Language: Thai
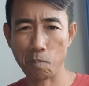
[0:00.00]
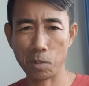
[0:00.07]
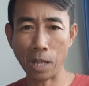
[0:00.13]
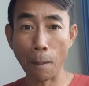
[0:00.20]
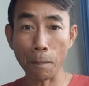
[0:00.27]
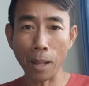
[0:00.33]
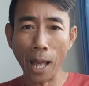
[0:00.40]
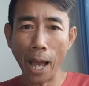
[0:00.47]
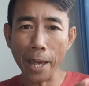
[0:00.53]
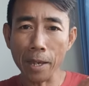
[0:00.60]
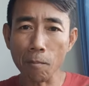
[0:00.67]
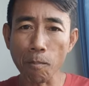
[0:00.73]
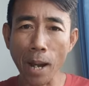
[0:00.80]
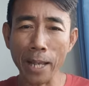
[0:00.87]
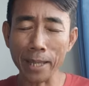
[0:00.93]
ทำลาย
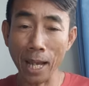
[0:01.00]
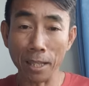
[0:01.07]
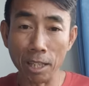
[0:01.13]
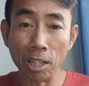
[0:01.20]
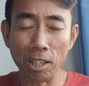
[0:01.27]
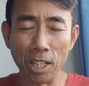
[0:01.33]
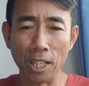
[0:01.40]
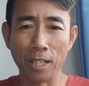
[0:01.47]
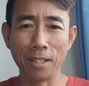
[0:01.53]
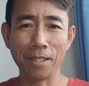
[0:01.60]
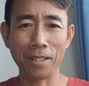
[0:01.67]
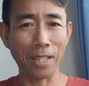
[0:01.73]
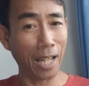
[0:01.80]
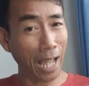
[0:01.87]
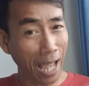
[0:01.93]
มานะทิฏฐิ
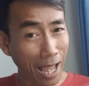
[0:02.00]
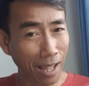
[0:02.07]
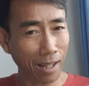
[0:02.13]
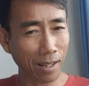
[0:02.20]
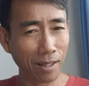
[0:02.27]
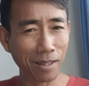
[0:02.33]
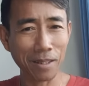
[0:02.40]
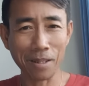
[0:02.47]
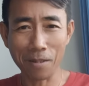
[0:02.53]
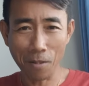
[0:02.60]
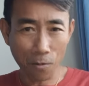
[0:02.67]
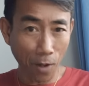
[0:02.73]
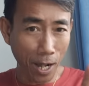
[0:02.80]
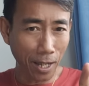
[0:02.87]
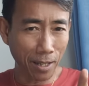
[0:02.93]
นะฮะ
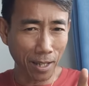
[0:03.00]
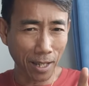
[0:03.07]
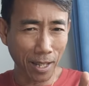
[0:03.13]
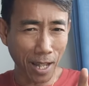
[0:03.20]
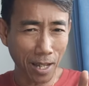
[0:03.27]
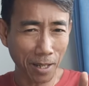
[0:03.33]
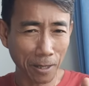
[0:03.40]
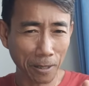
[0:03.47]
ฟังให้ดีนะ